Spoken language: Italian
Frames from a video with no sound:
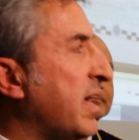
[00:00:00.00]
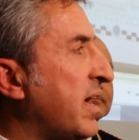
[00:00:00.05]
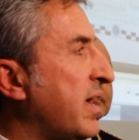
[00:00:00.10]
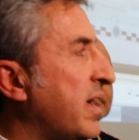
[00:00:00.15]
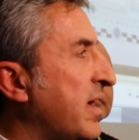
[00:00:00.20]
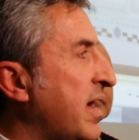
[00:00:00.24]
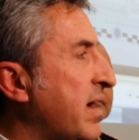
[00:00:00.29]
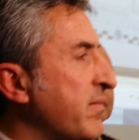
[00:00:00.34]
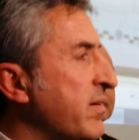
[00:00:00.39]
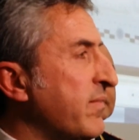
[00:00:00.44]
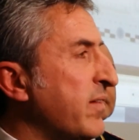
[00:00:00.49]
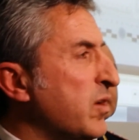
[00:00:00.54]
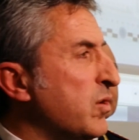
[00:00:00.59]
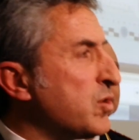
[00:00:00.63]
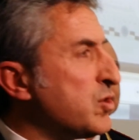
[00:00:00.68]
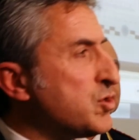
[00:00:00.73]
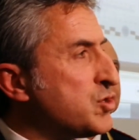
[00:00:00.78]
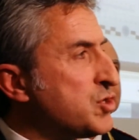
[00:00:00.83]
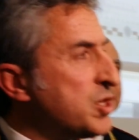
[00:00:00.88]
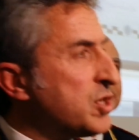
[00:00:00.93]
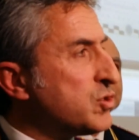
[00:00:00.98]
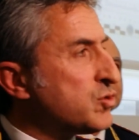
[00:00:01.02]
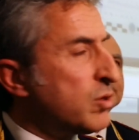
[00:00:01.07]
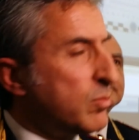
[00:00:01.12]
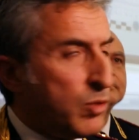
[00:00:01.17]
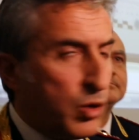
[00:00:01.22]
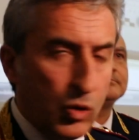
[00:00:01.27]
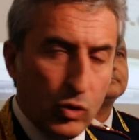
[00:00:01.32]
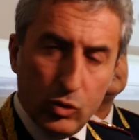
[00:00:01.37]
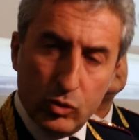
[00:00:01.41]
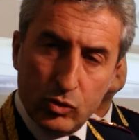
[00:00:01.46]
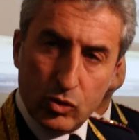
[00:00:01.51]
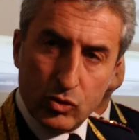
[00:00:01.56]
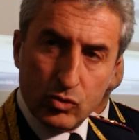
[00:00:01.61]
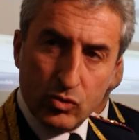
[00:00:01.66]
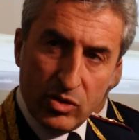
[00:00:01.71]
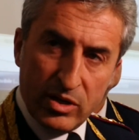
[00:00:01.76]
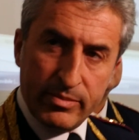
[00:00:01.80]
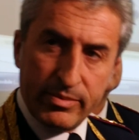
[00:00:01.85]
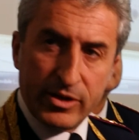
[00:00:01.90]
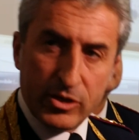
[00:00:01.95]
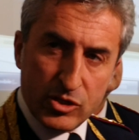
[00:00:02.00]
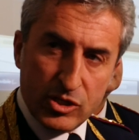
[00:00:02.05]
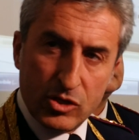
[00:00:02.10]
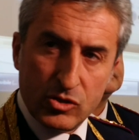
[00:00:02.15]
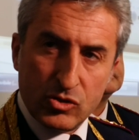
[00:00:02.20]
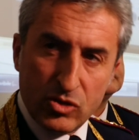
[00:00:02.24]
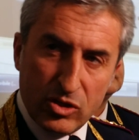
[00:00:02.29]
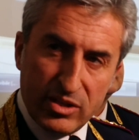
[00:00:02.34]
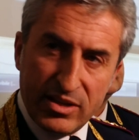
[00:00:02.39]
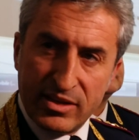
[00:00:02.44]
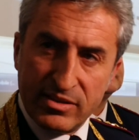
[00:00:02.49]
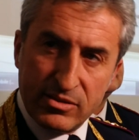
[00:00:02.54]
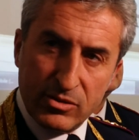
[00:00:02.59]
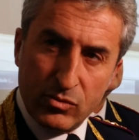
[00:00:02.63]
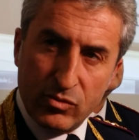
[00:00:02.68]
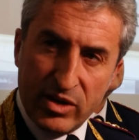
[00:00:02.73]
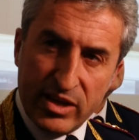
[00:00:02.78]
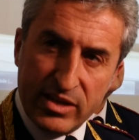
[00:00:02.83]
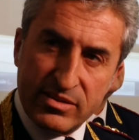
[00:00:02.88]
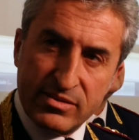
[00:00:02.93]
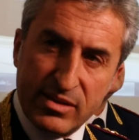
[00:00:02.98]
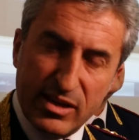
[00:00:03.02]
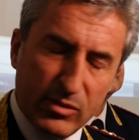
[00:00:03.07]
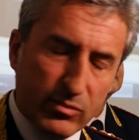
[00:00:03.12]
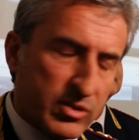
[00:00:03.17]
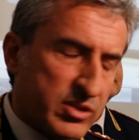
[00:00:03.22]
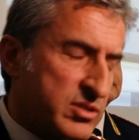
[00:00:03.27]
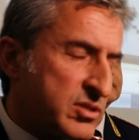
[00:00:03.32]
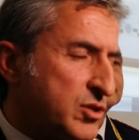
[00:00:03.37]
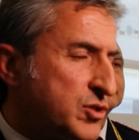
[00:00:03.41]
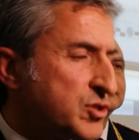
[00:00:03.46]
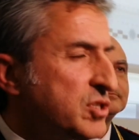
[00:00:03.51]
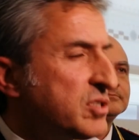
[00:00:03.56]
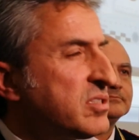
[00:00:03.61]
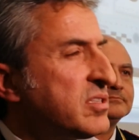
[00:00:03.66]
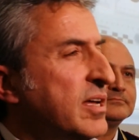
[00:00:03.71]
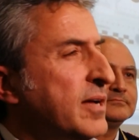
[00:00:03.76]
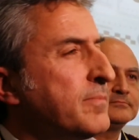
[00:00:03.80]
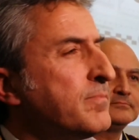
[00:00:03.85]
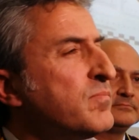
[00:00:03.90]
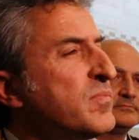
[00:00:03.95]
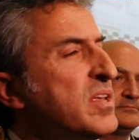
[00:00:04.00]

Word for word: avevano inciso molto sulla percezione della sicurezza in questa città.